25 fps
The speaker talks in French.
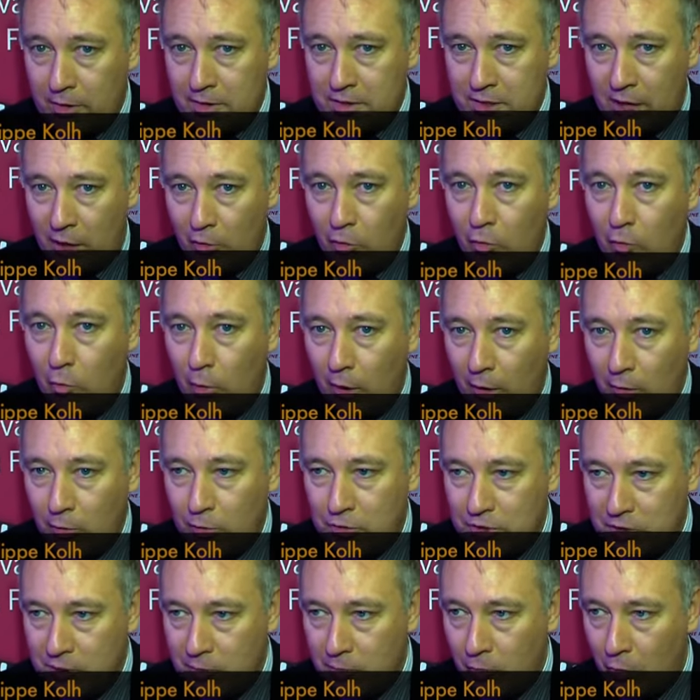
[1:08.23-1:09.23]
qu'il sera au moins
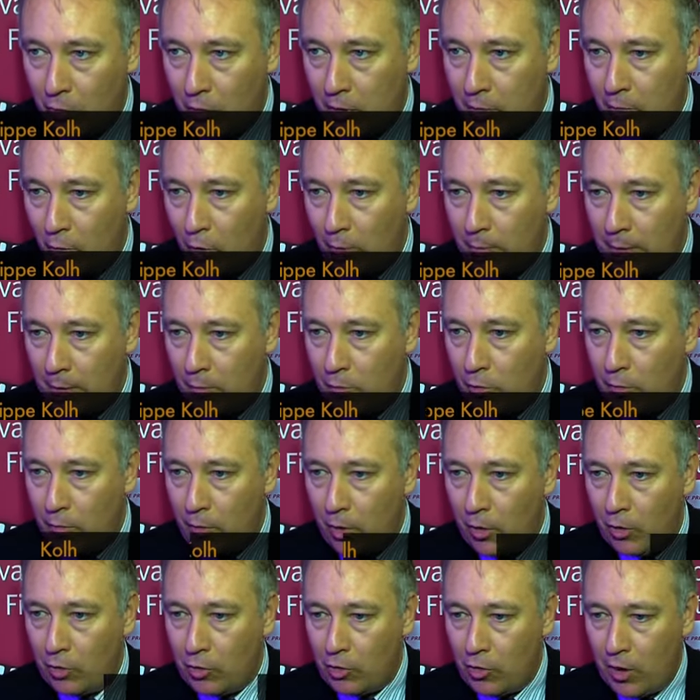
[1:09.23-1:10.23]
aussi bon et
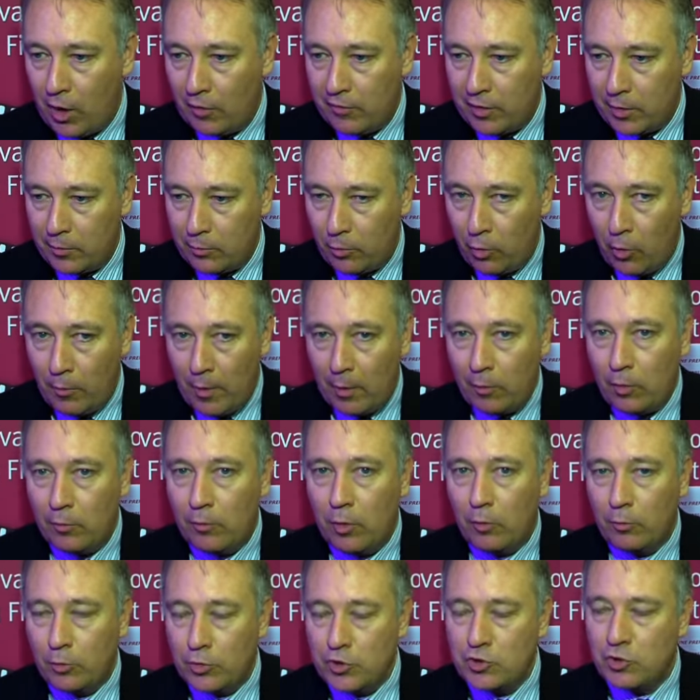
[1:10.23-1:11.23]
probablement encore avec
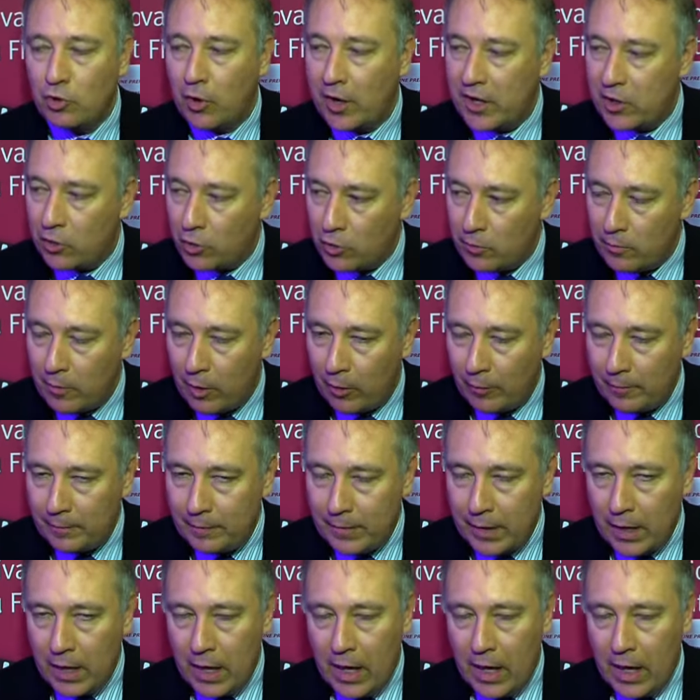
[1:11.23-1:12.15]
probablement plus de rayonnement.